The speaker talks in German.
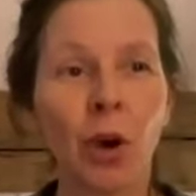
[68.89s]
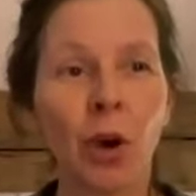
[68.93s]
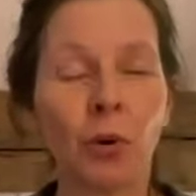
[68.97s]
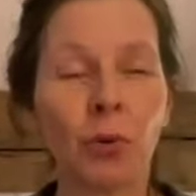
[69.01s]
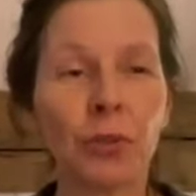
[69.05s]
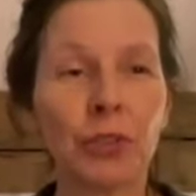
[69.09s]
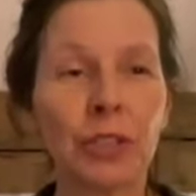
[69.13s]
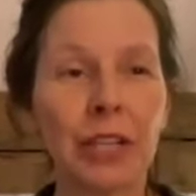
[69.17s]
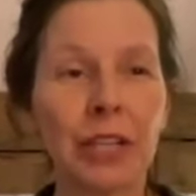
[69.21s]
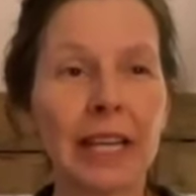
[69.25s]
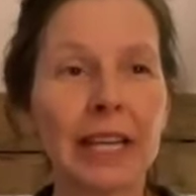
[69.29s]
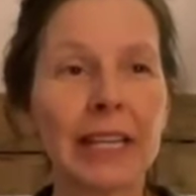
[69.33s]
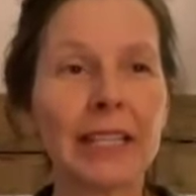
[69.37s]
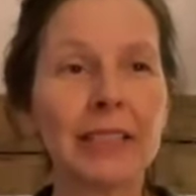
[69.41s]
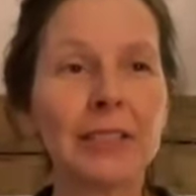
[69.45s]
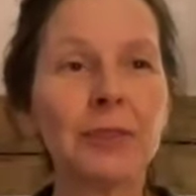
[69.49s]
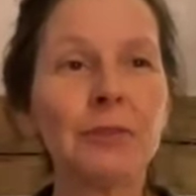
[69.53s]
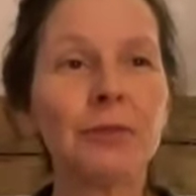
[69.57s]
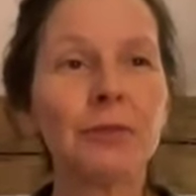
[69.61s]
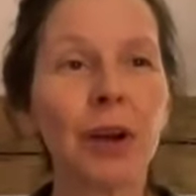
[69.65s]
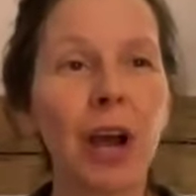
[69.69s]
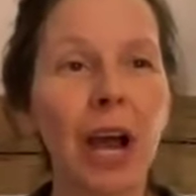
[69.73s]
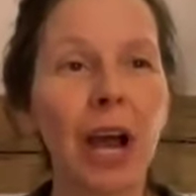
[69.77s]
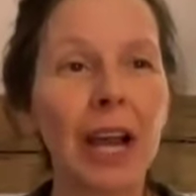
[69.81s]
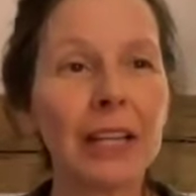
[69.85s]
Und die
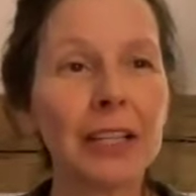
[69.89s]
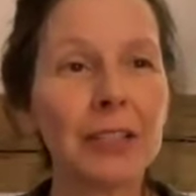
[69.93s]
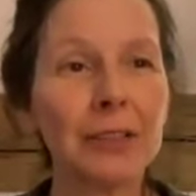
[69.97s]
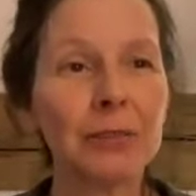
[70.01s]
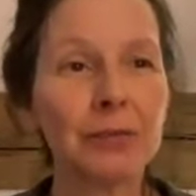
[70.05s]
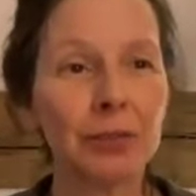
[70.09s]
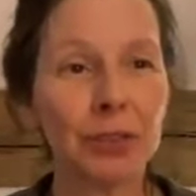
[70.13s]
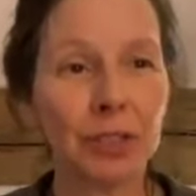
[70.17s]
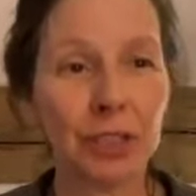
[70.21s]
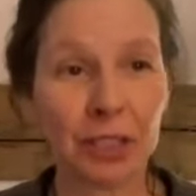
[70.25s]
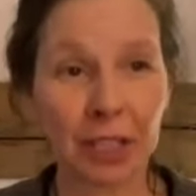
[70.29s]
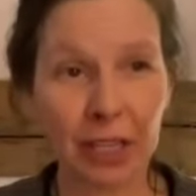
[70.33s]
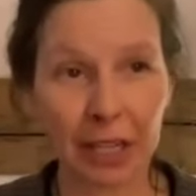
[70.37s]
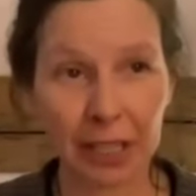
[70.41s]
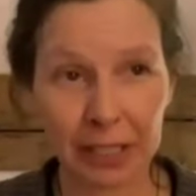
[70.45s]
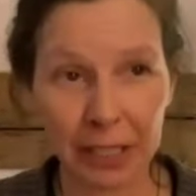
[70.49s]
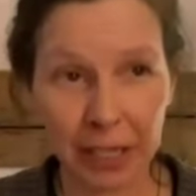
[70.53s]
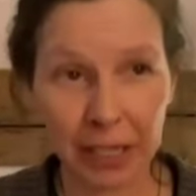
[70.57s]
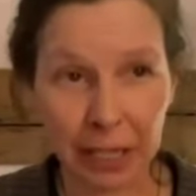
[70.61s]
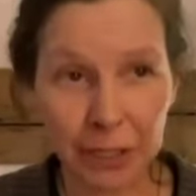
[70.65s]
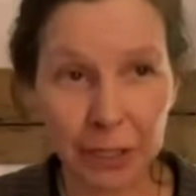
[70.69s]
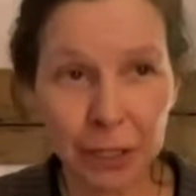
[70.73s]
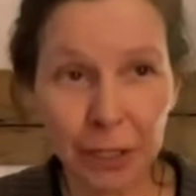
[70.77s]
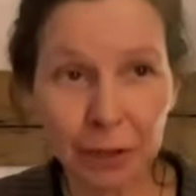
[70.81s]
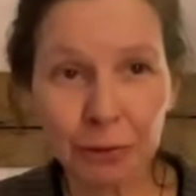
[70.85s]
erste Frage, die wird die
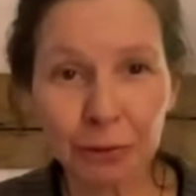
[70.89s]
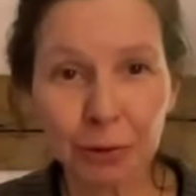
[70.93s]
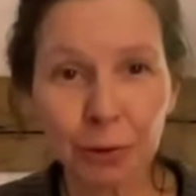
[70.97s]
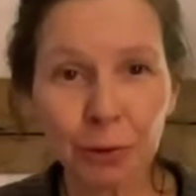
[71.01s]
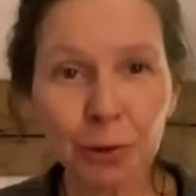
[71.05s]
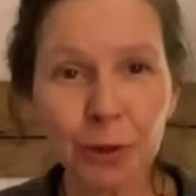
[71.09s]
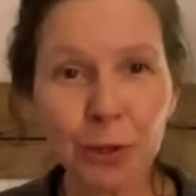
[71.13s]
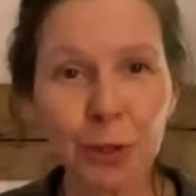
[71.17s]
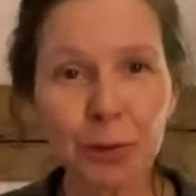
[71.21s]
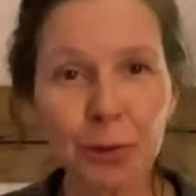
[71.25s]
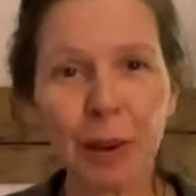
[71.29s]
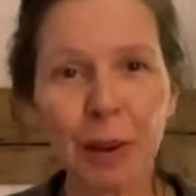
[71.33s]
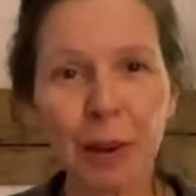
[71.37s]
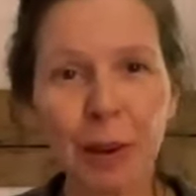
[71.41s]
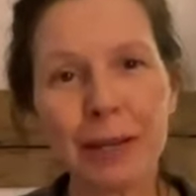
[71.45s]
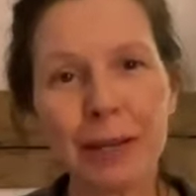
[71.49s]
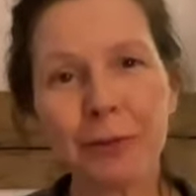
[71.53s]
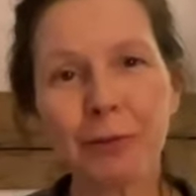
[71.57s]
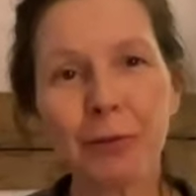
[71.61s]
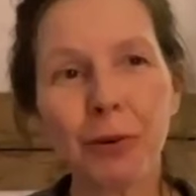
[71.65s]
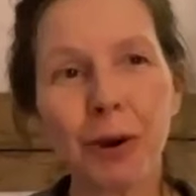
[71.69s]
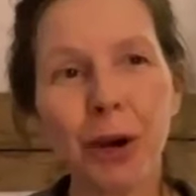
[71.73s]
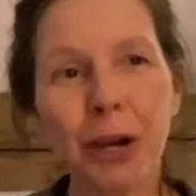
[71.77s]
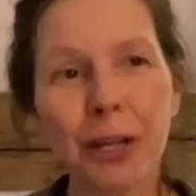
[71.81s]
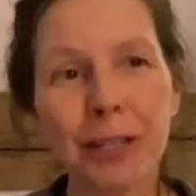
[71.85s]
Natascha für uns
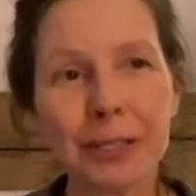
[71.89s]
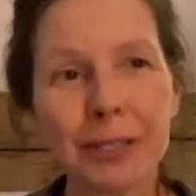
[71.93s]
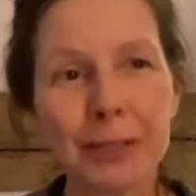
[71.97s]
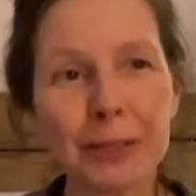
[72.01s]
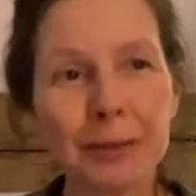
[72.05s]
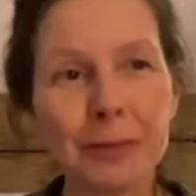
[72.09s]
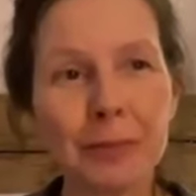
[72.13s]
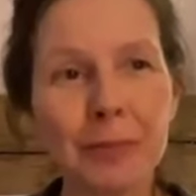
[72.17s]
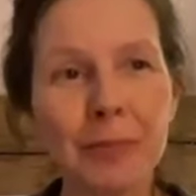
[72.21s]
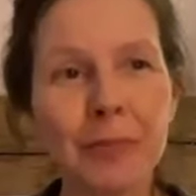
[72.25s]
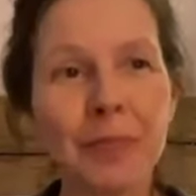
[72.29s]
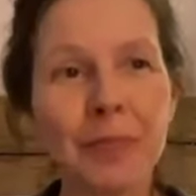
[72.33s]
beantworten.